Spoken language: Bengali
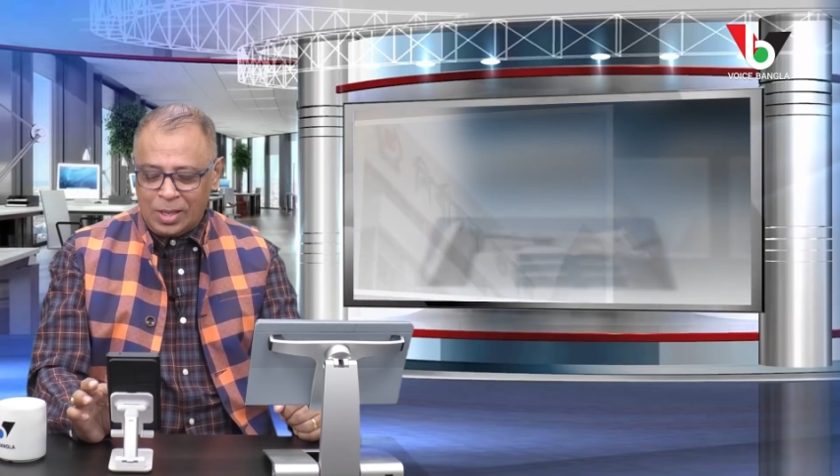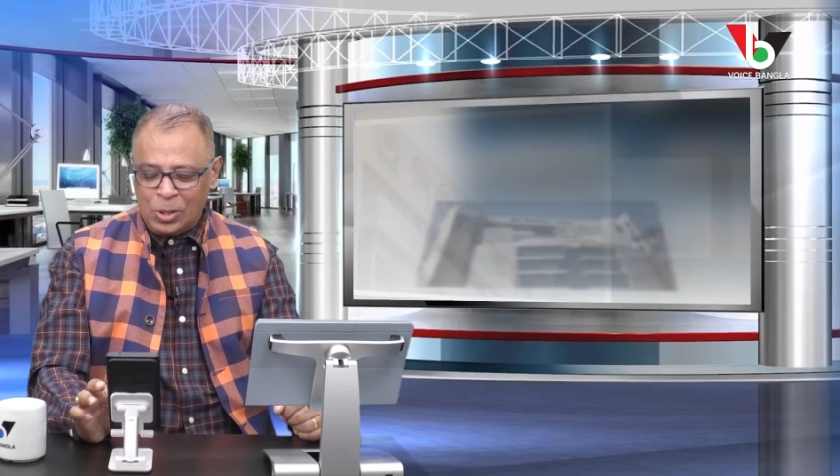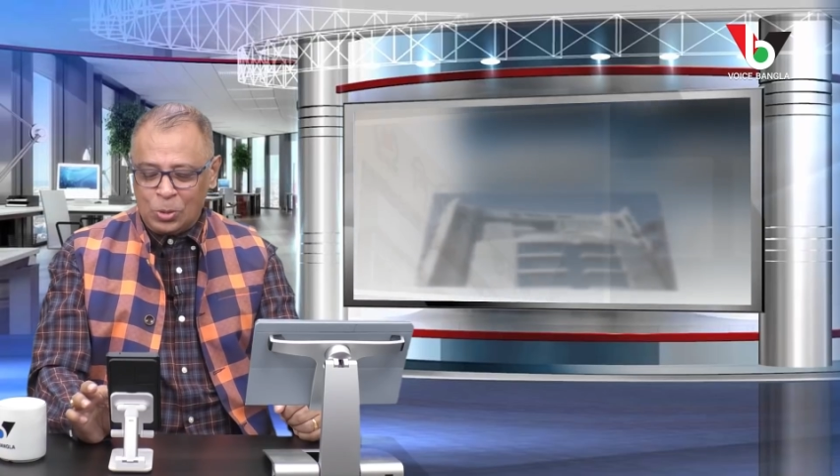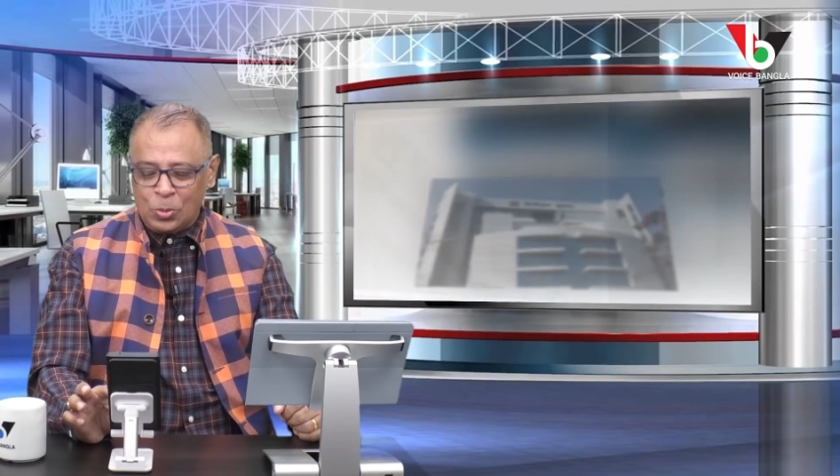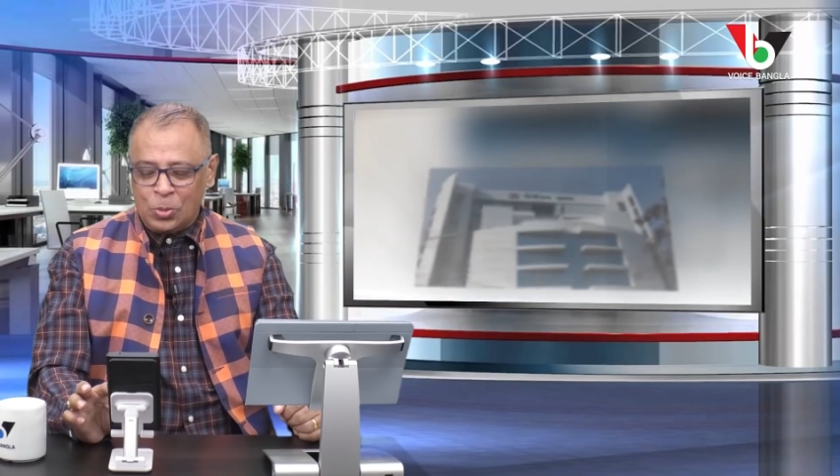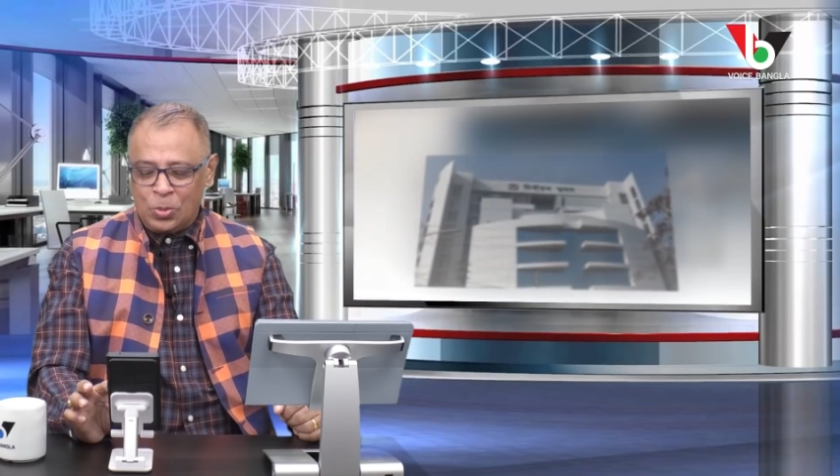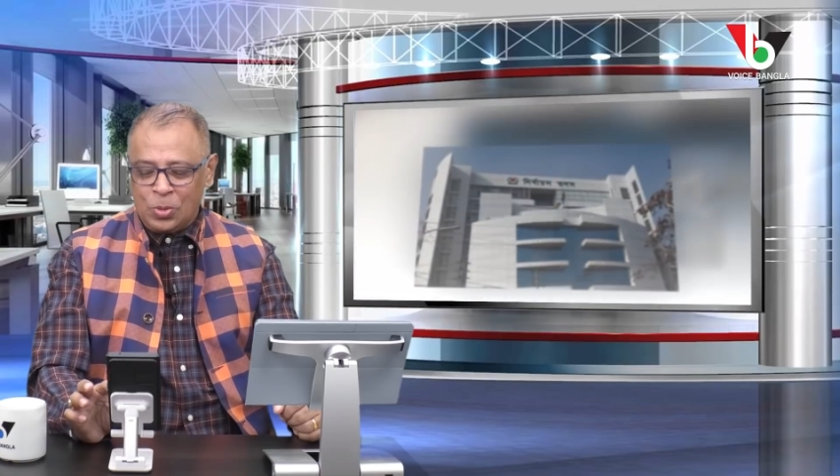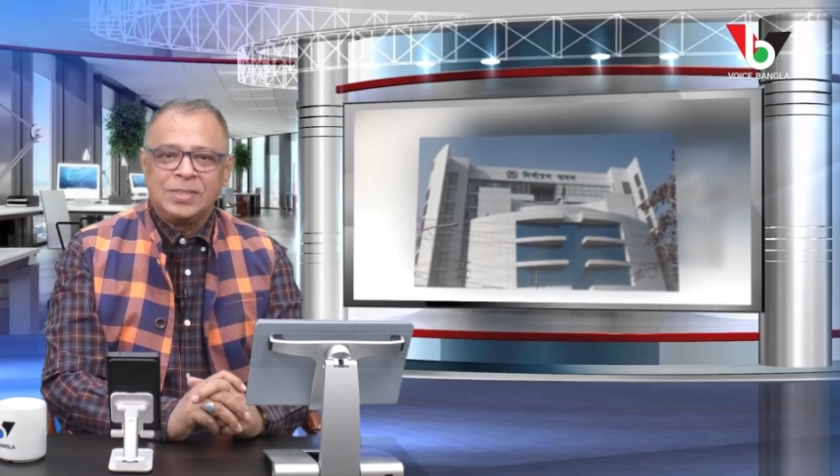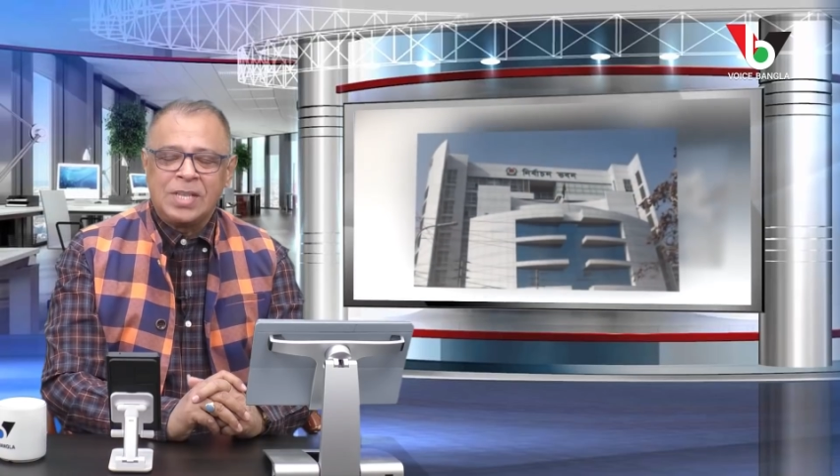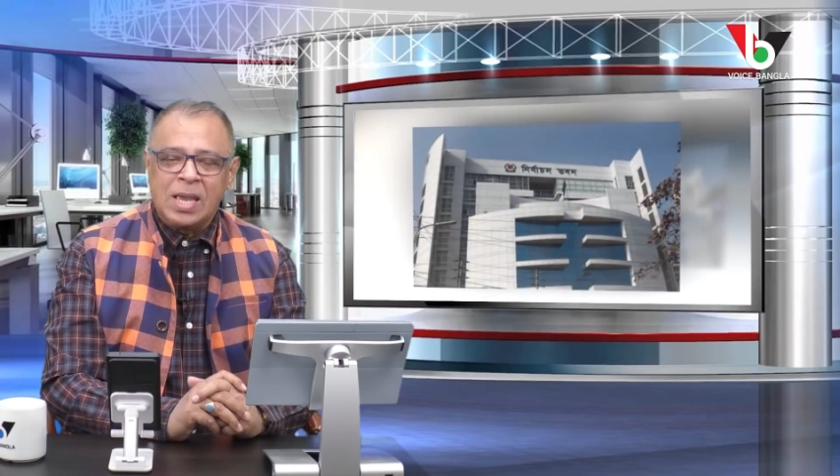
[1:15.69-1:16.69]
কিন্তু
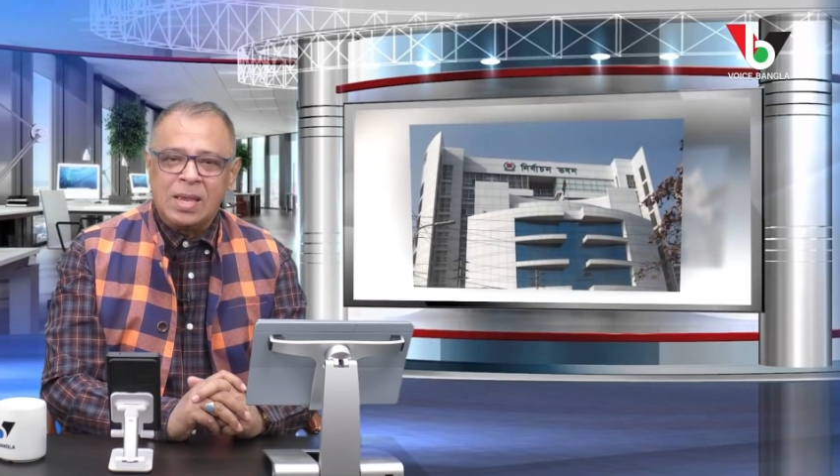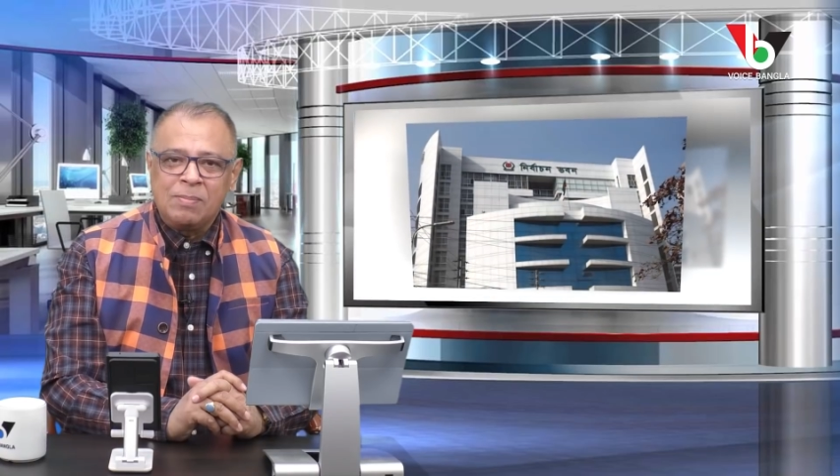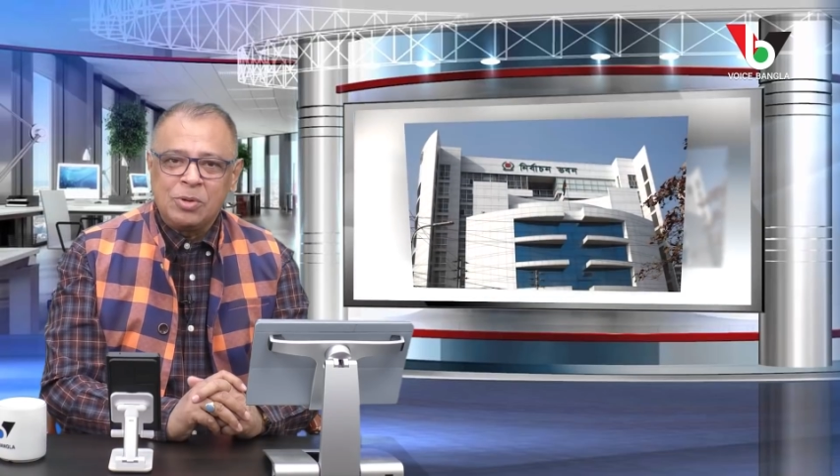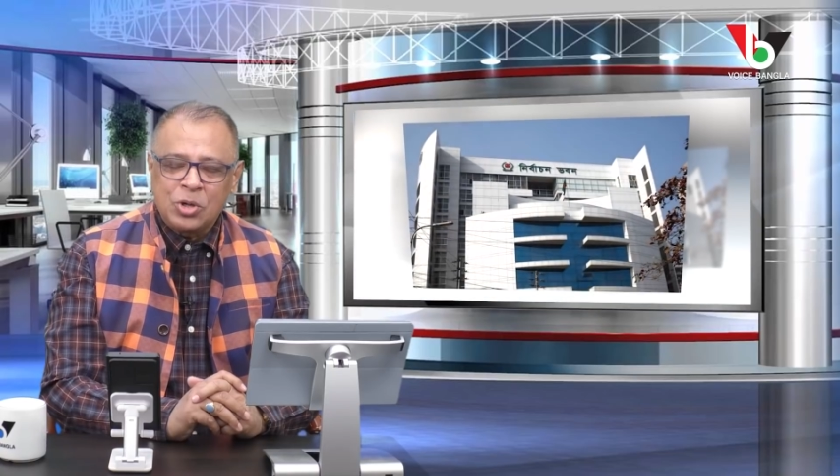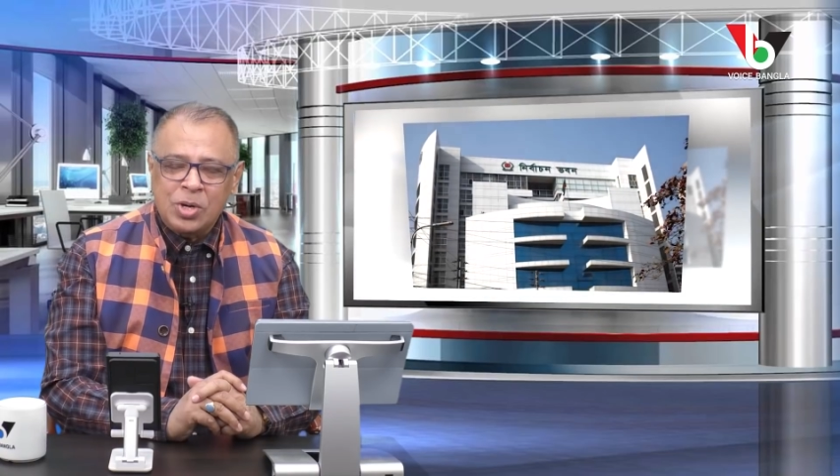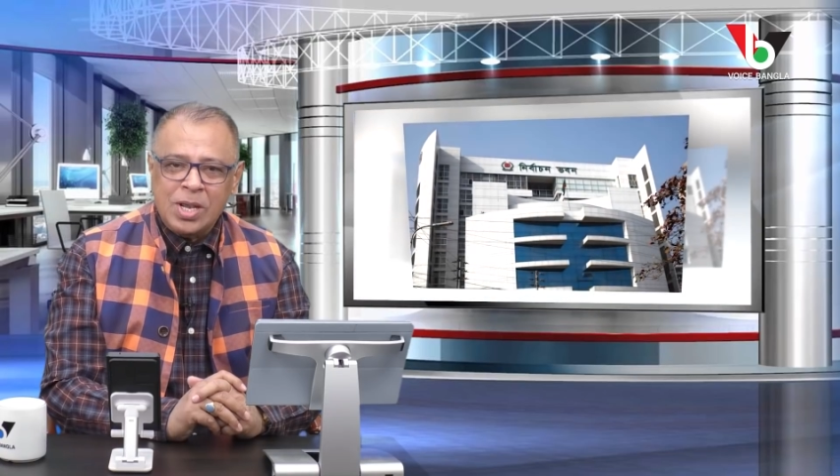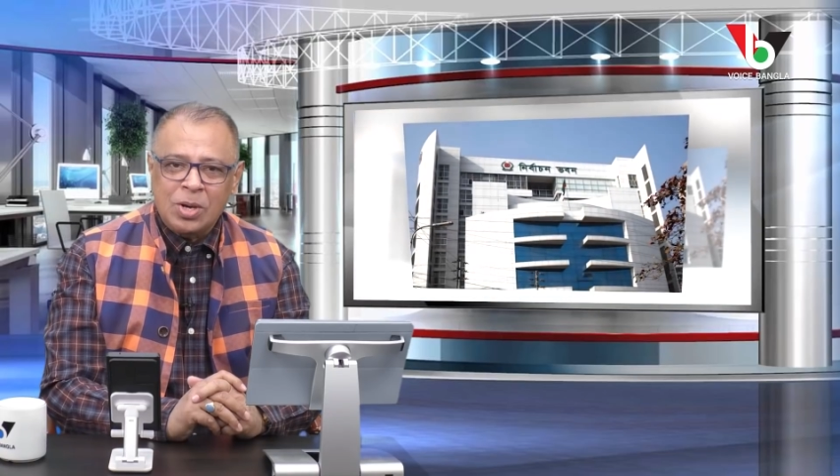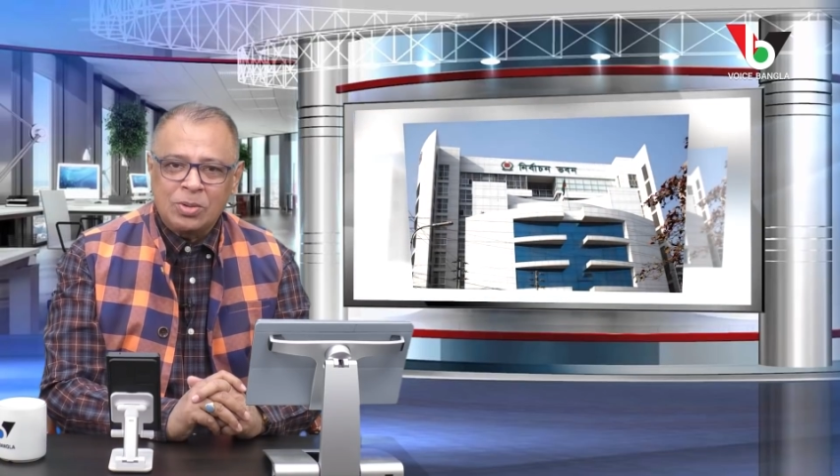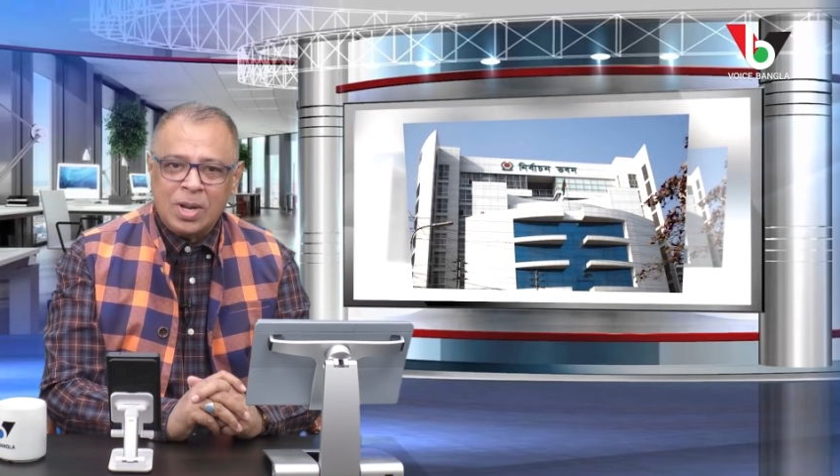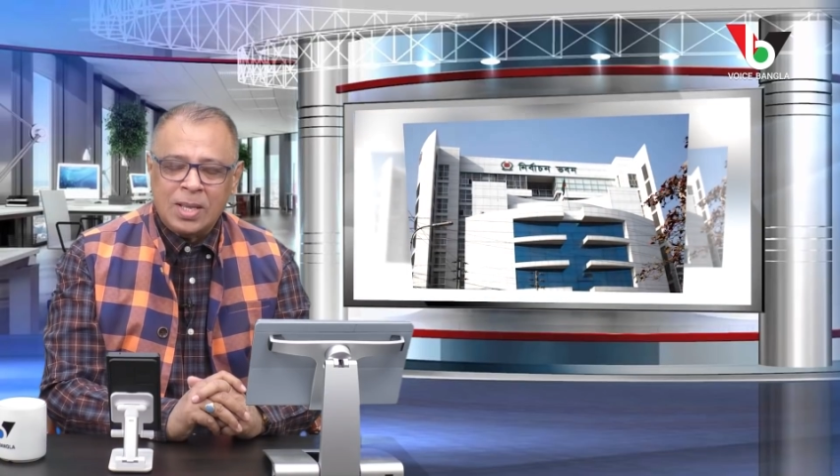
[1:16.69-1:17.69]
যেই বিষয়টি
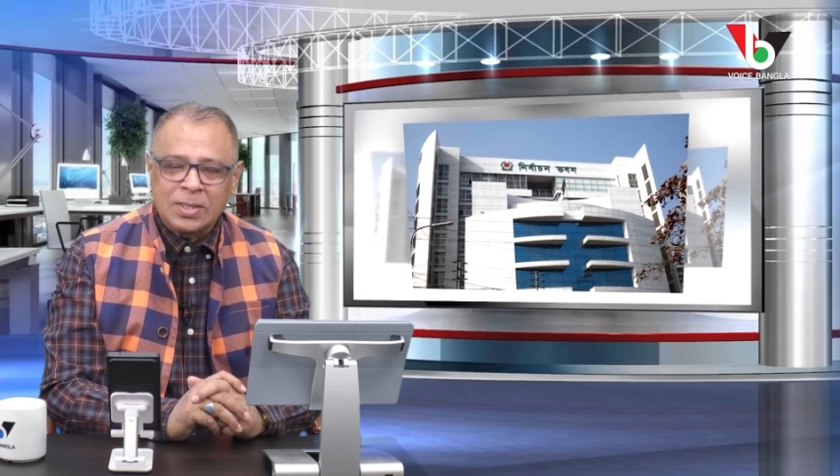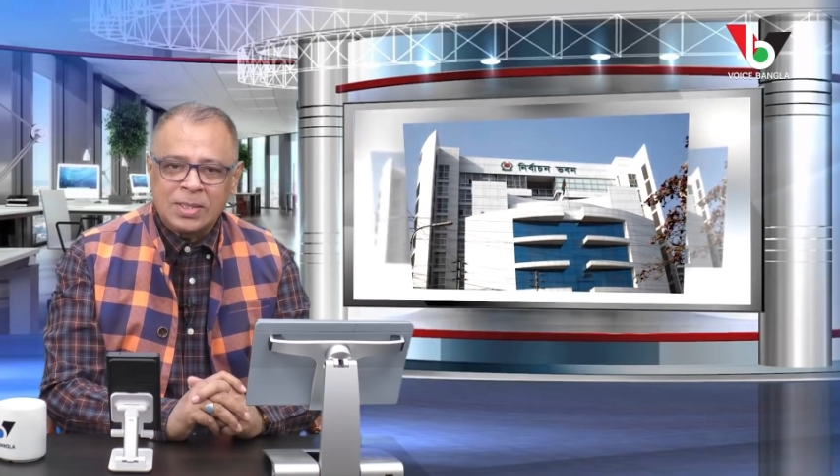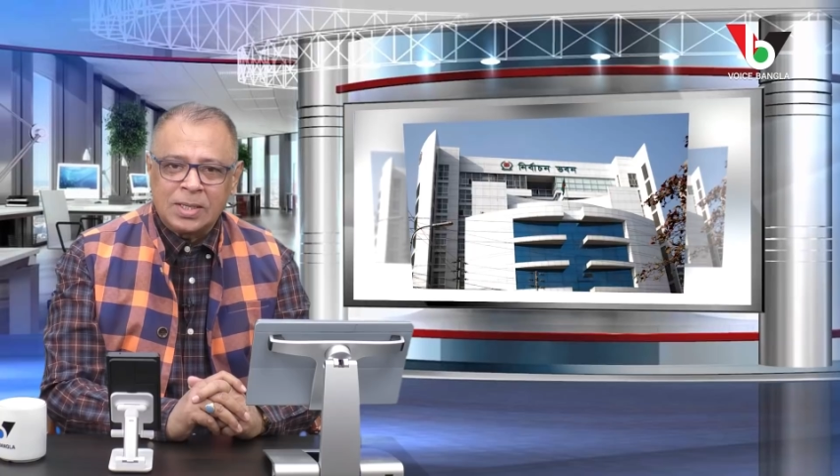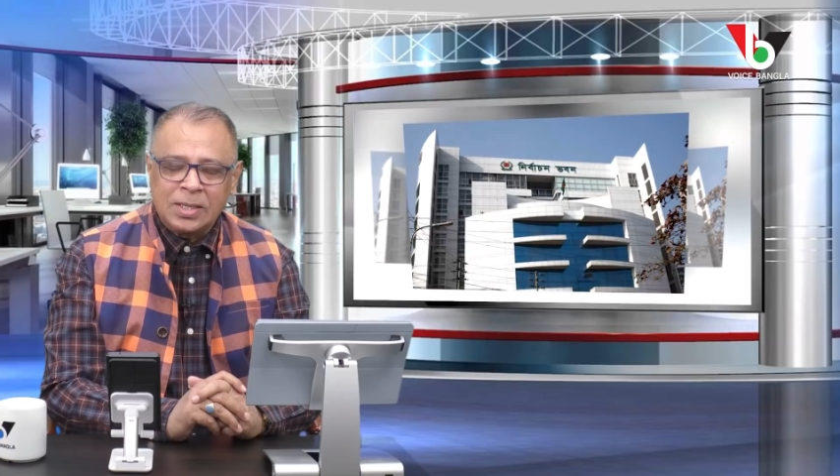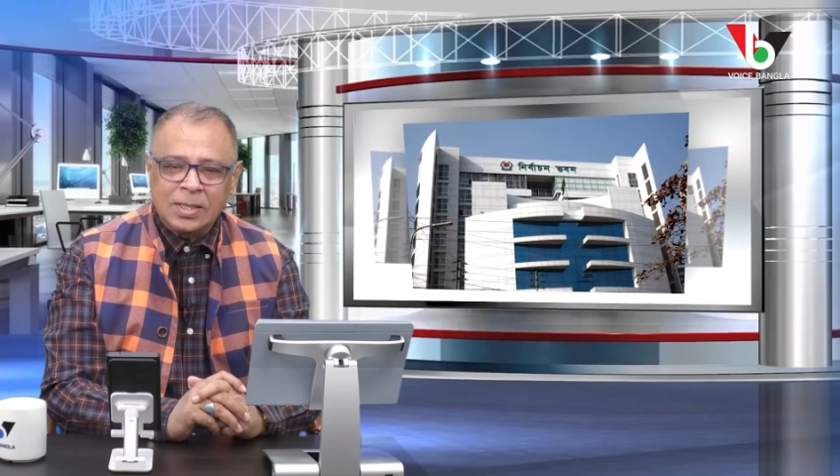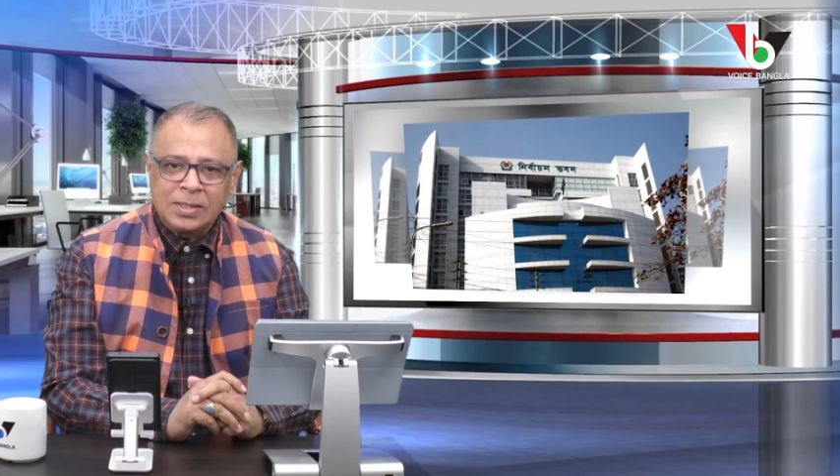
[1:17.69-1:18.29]
এখন দাঁড়াচ্ছে